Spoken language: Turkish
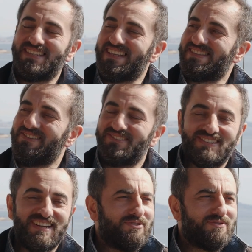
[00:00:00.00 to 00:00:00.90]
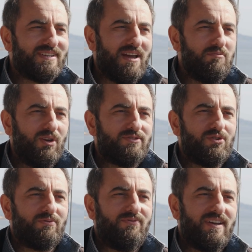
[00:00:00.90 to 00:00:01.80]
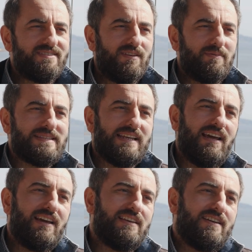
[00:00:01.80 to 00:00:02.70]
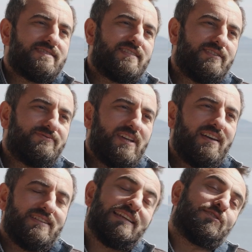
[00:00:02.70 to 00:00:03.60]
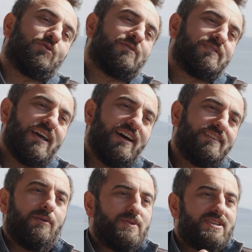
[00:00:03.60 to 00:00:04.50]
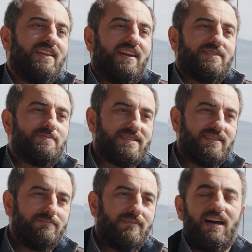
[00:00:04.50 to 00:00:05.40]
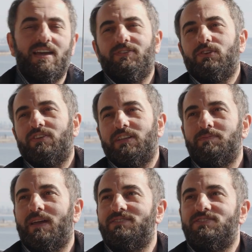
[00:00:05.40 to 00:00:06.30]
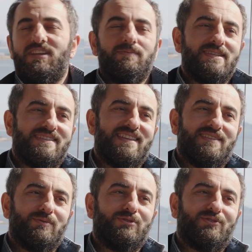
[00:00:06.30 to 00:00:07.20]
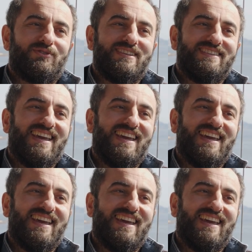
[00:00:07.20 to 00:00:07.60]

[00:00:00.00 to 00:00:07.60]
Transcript: bir ses olur. Çocukken böyle çok fazla mesela yan sınıftan ilkokulda kapı çalardı bizim. Ayfer öğretmen Cem'i istedi bir türkü